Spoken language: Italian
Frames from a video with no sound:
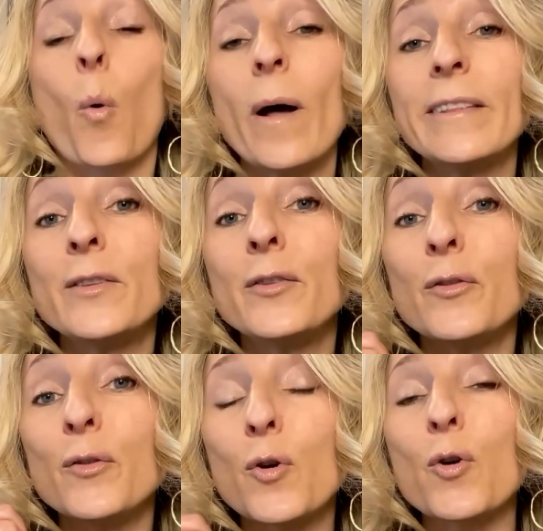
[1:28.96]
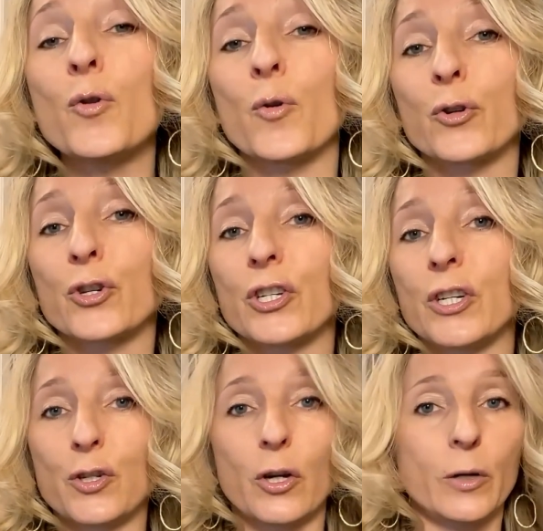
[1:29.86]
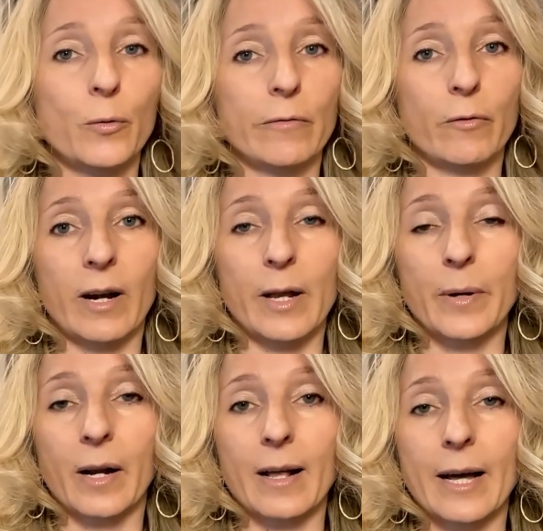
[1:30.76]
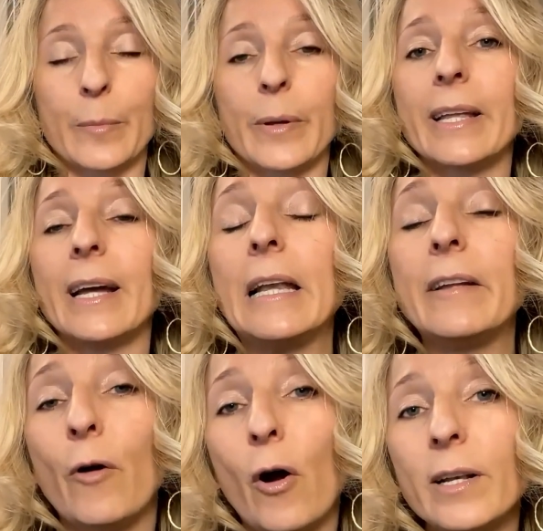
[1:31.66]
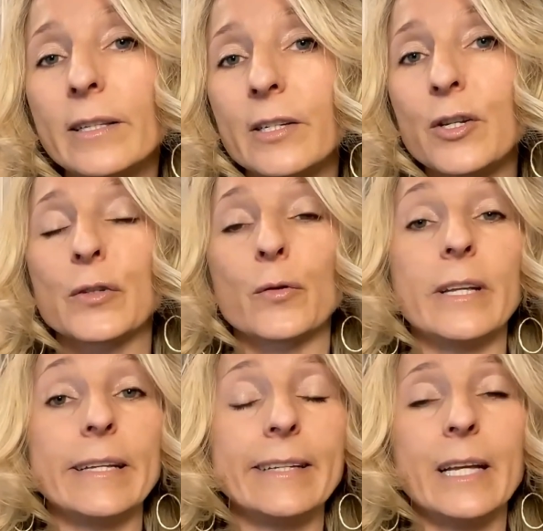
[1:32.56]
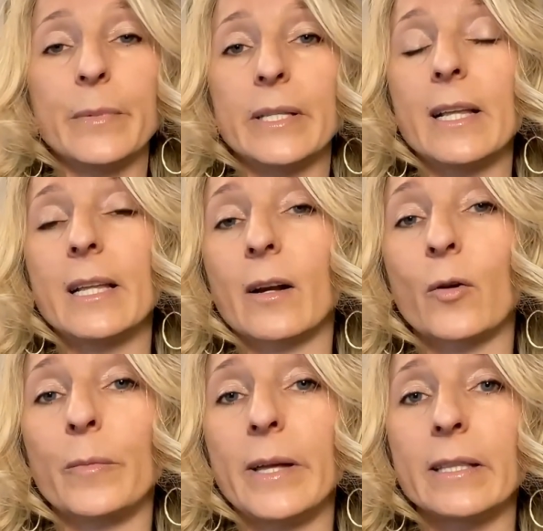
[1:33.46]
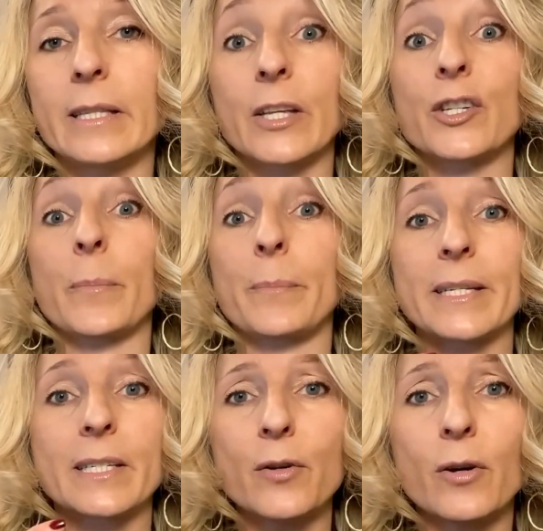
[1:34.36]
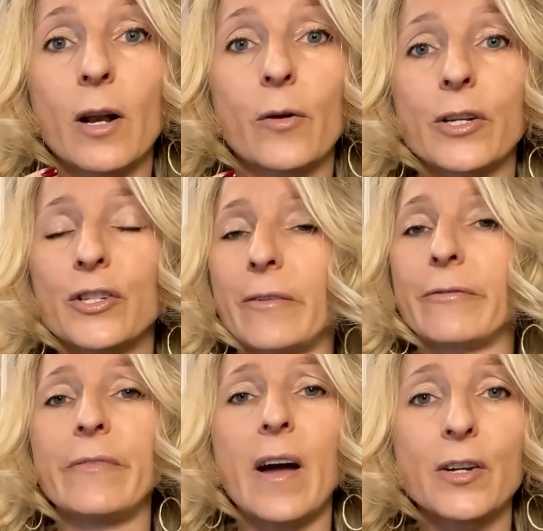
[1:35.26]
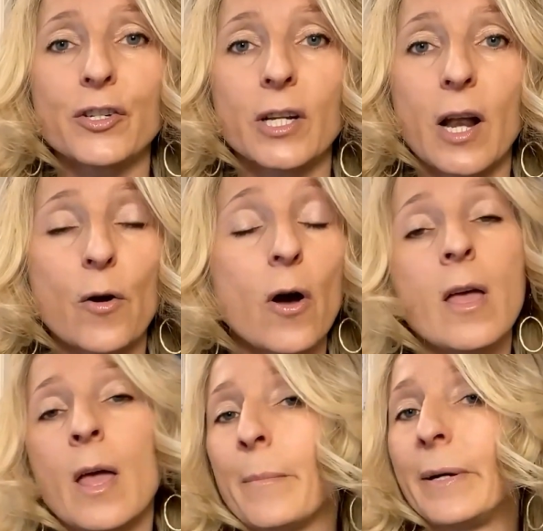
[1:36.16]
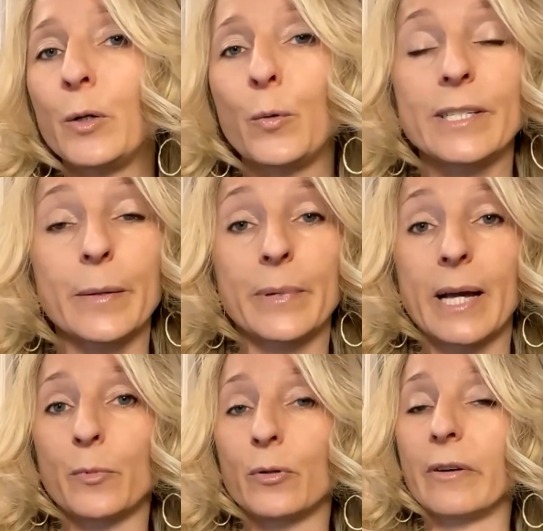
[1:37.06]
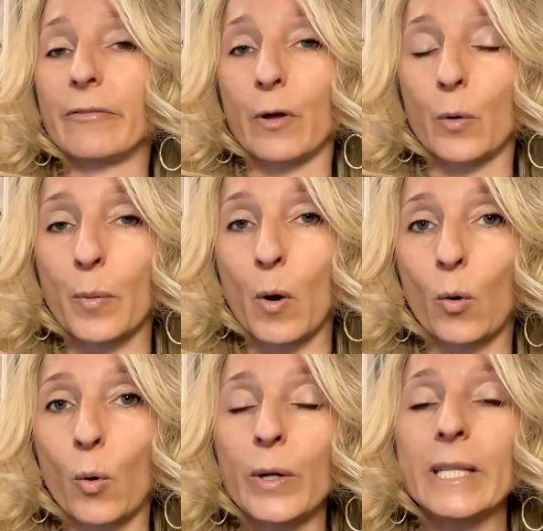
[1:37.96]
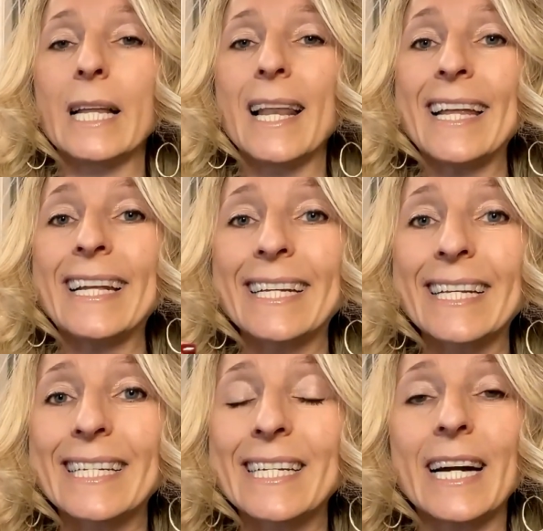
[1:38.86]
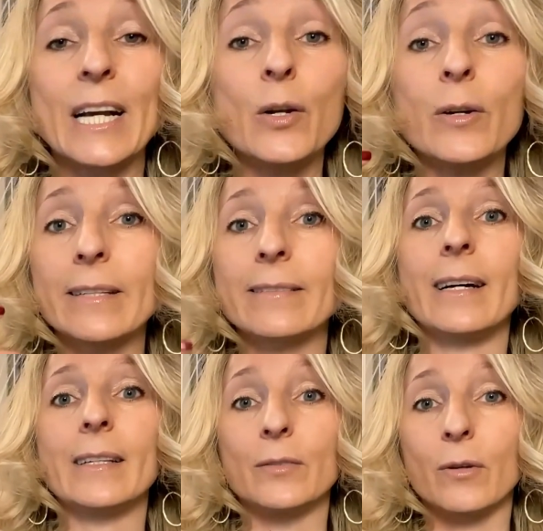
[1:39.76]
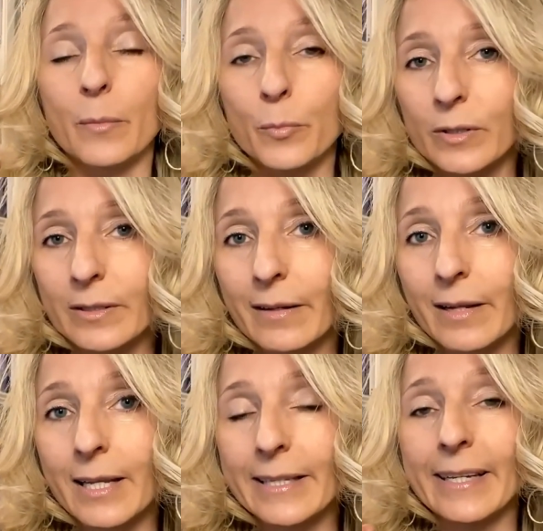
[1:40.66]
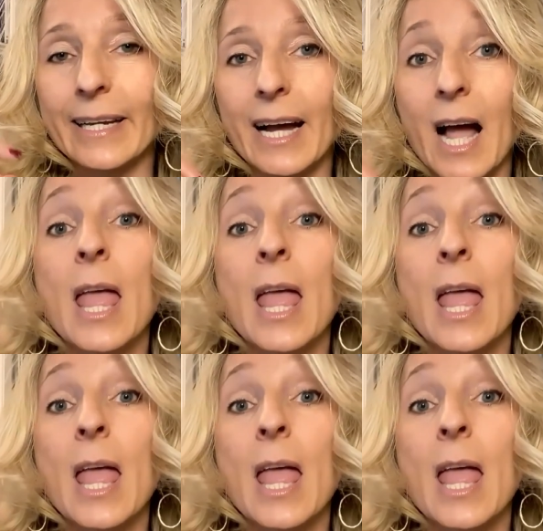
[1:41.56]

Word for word: quanto conosci ciò di cui vorrai parlare, perché alle volte ci sono dei temi, degli argomenti che ci appassionano, che ci affascinano, ma di cui sappiamo davvero poco. Quindi l'energia non è tanto la bontà dell'idea,